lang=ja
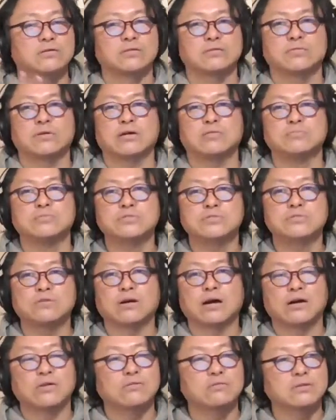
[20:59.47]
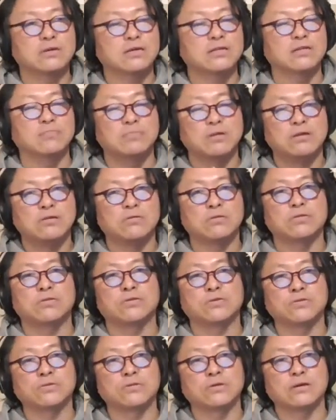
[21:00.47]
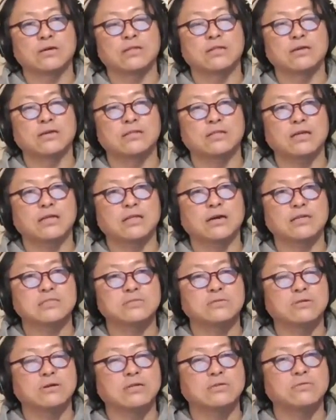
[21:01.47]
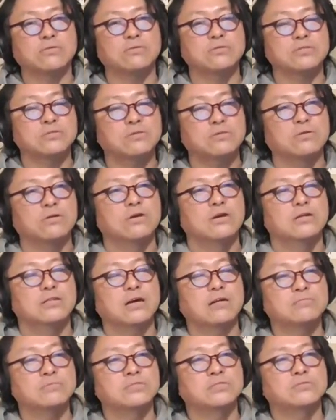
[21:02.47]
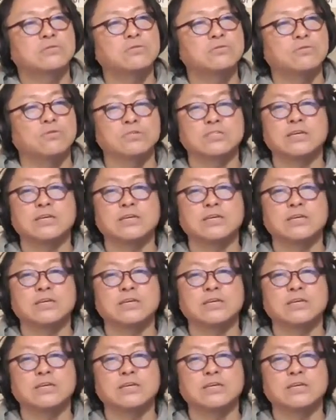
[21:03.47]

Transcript: いわゆるムード歌謡的なメロディーを乗っけていてだからそれが当時の多分すごくお